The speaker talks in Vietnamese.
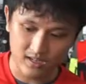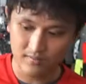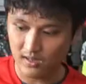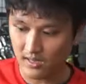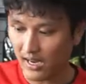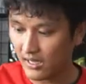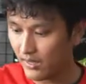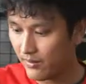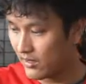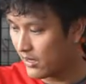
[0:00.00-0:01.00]
cái phần gắn
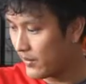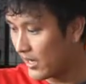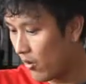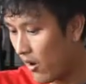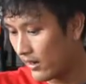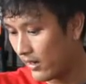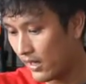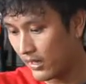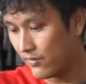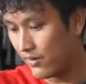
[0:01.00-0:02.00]
cái cái miếng loa này
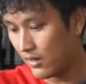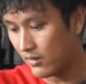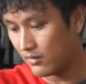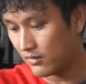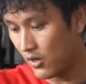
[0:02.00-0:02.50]
là cái phần